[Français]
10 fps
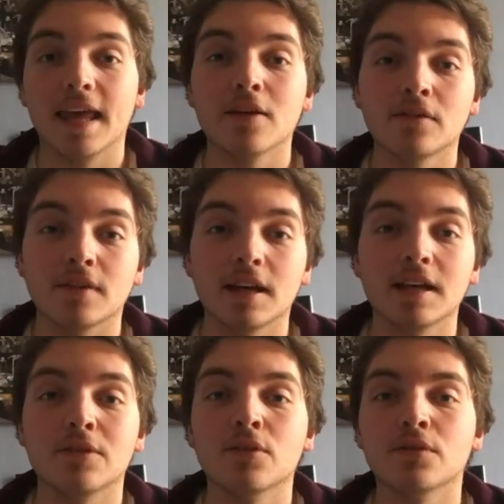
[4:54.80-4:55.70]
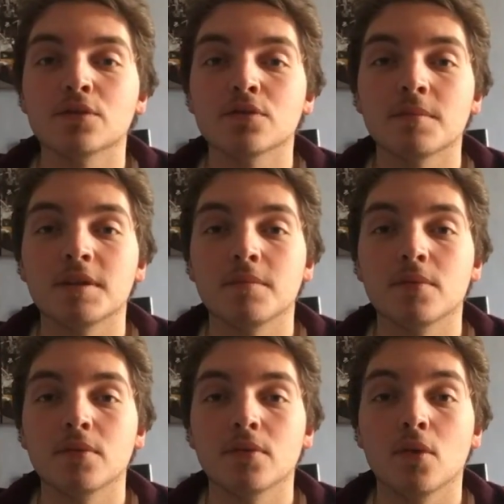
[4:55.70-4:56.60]
Et enfin, les deux fonctions un petit
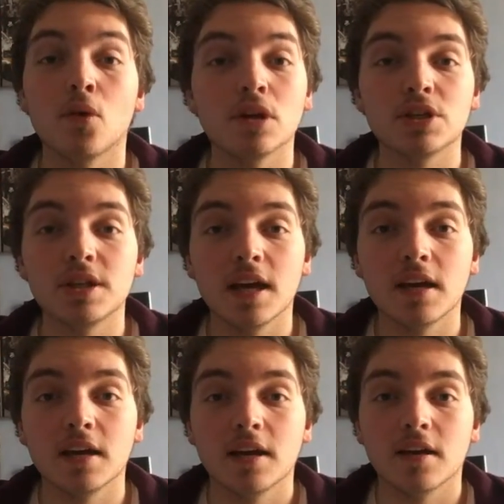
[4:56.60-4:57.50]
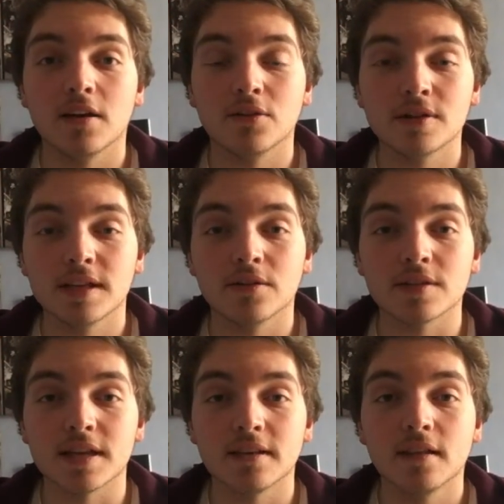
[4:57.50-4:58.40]
peu originales euh, de cette
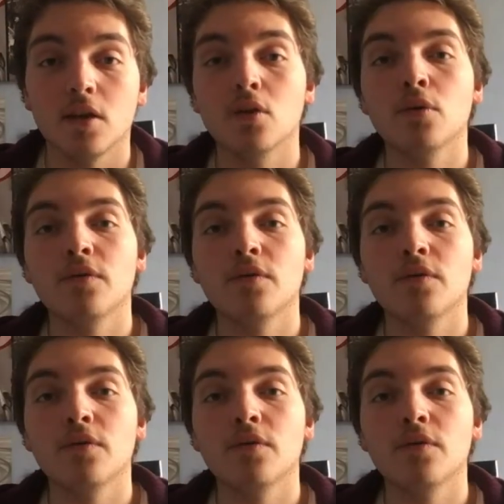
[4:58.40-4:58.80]
enceinte, le